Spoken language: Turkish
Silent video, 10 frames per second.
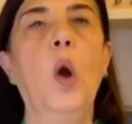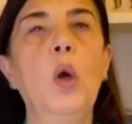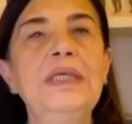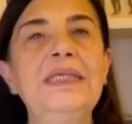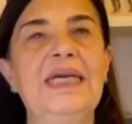
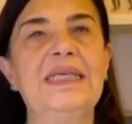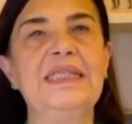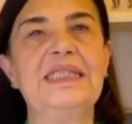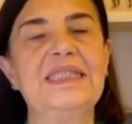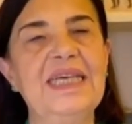12
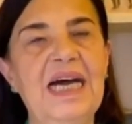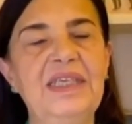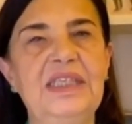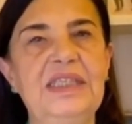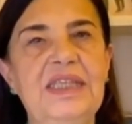Aralık
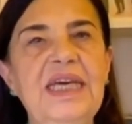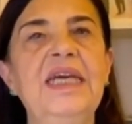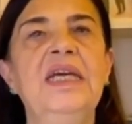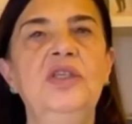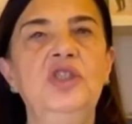tarihinde
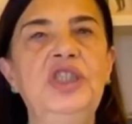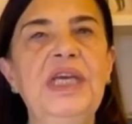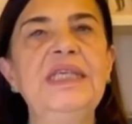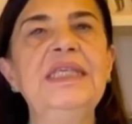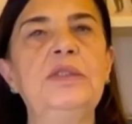
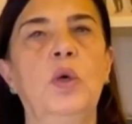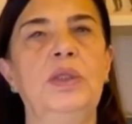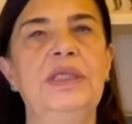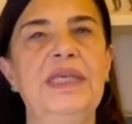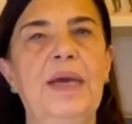Cengiz
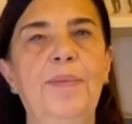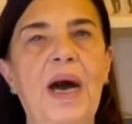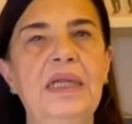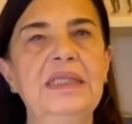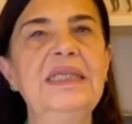Holding'e
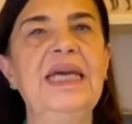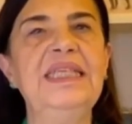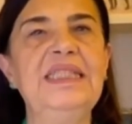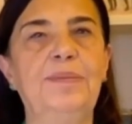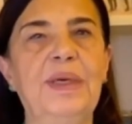bağlı
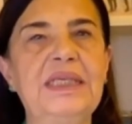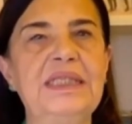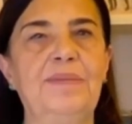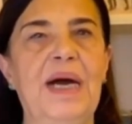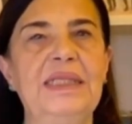Eti
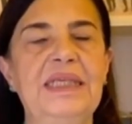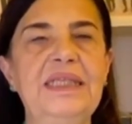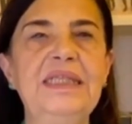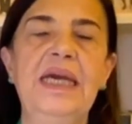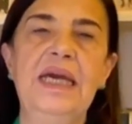Bakır
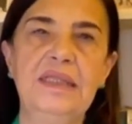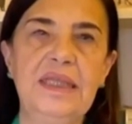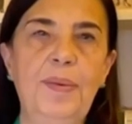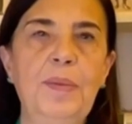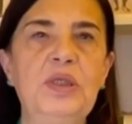madeninin
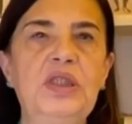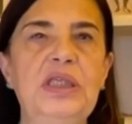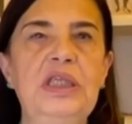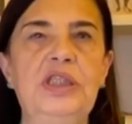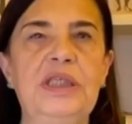Tepebaşı
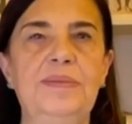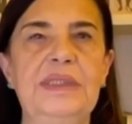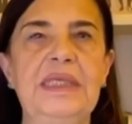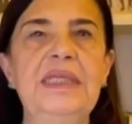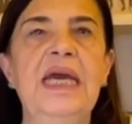
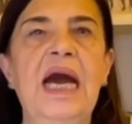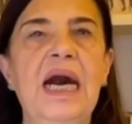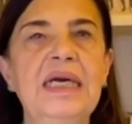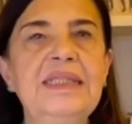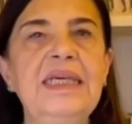ilçemizin
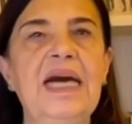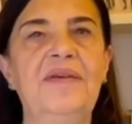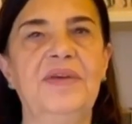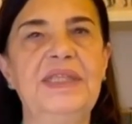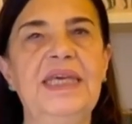
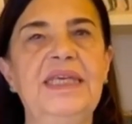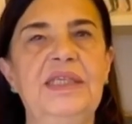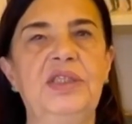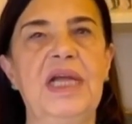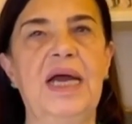Atalan ve
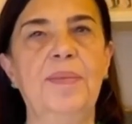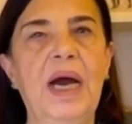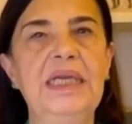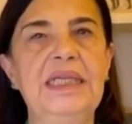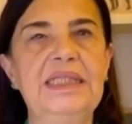Tekkeciler
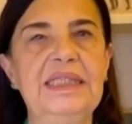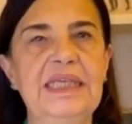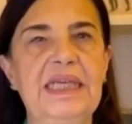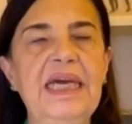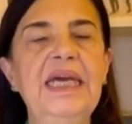Mahallesi
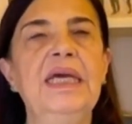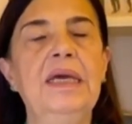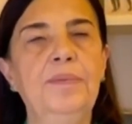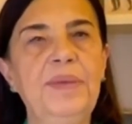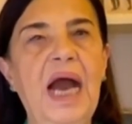ile
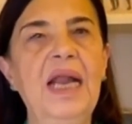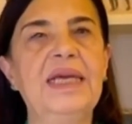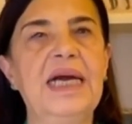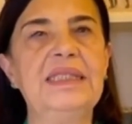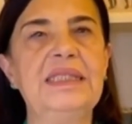Mihal
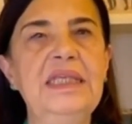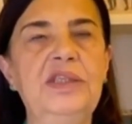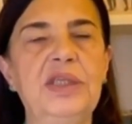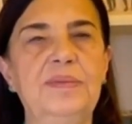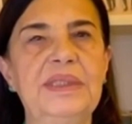Gazi
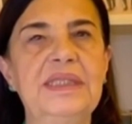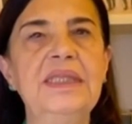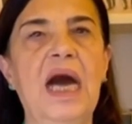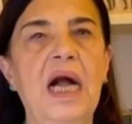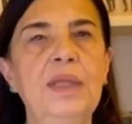ilçemizin
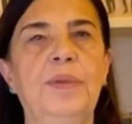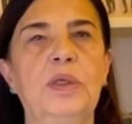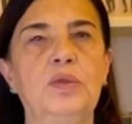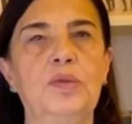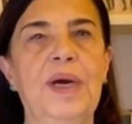
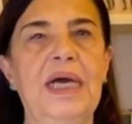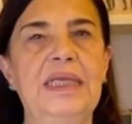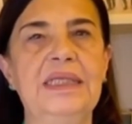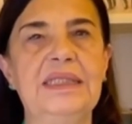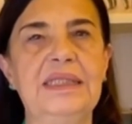Alpagut
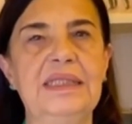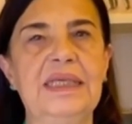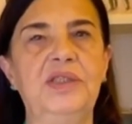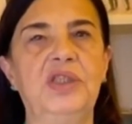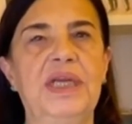
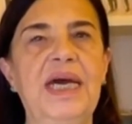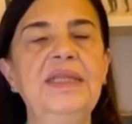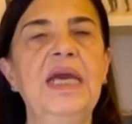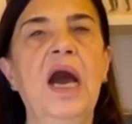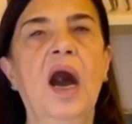Mahallesi'nde
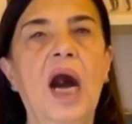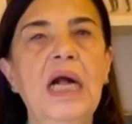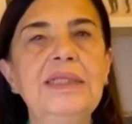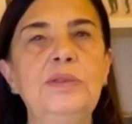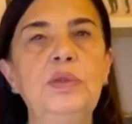içeren
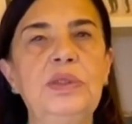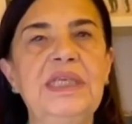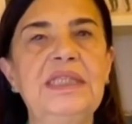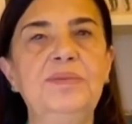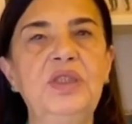
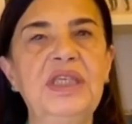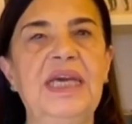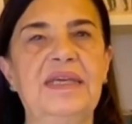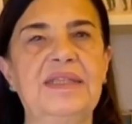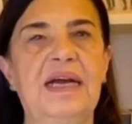672
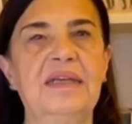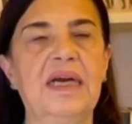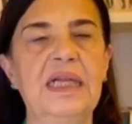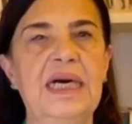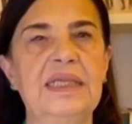
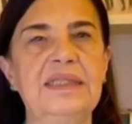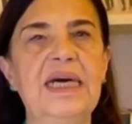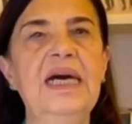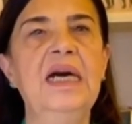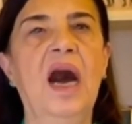hektarlık
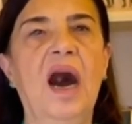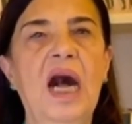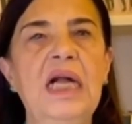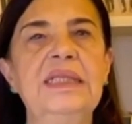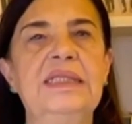alanda
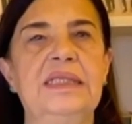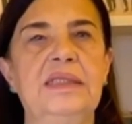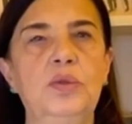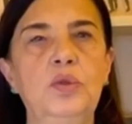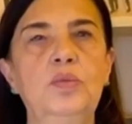
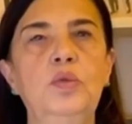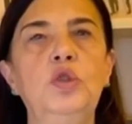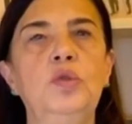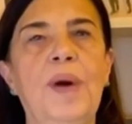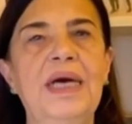altın,
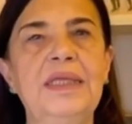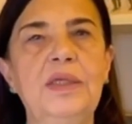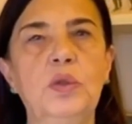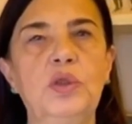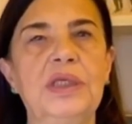gümüş, maden
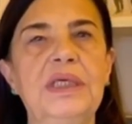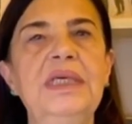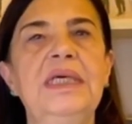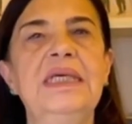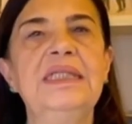
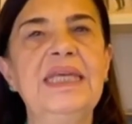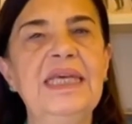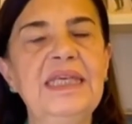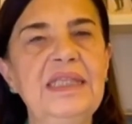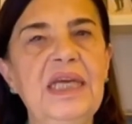ocağı,
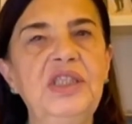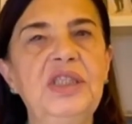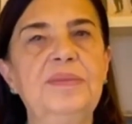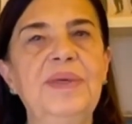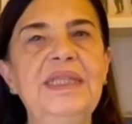
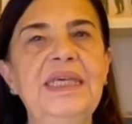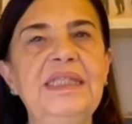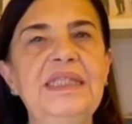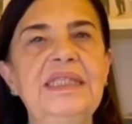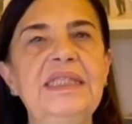zenginleştirme
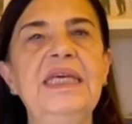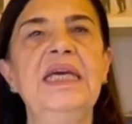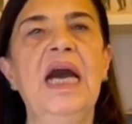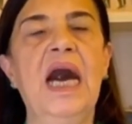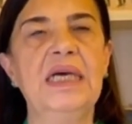tesisi,
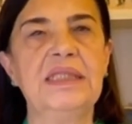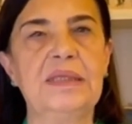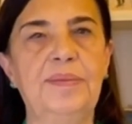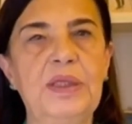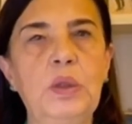
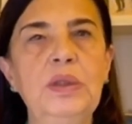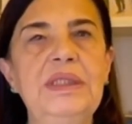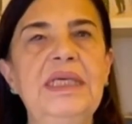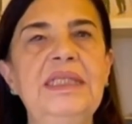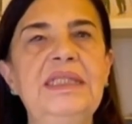hazır beton
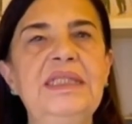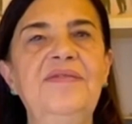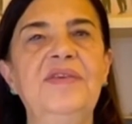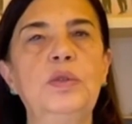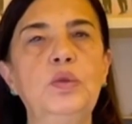
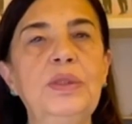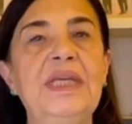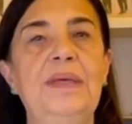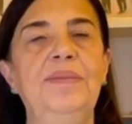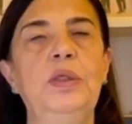tesisi ve su
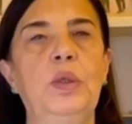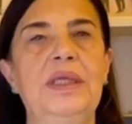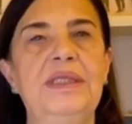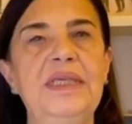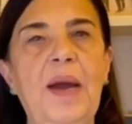temin
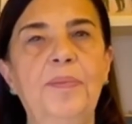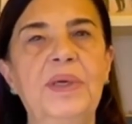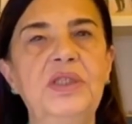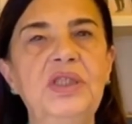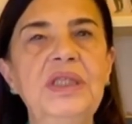göleti
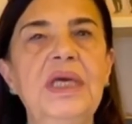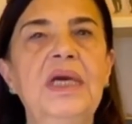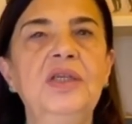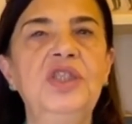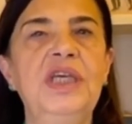yapmak için
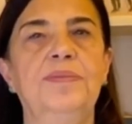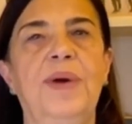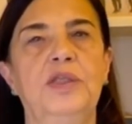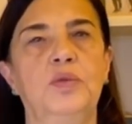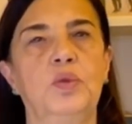ÇED
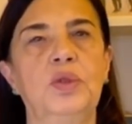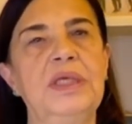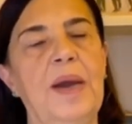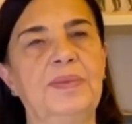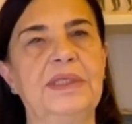başvurusu
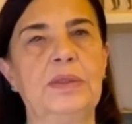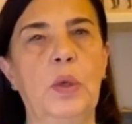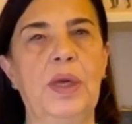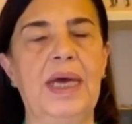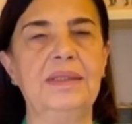yaptığını
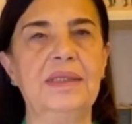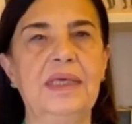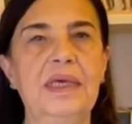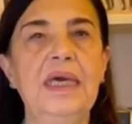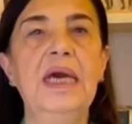
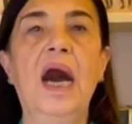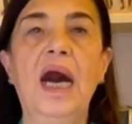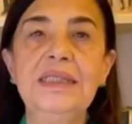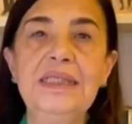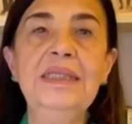öğrendik.
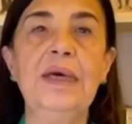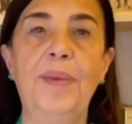Aslında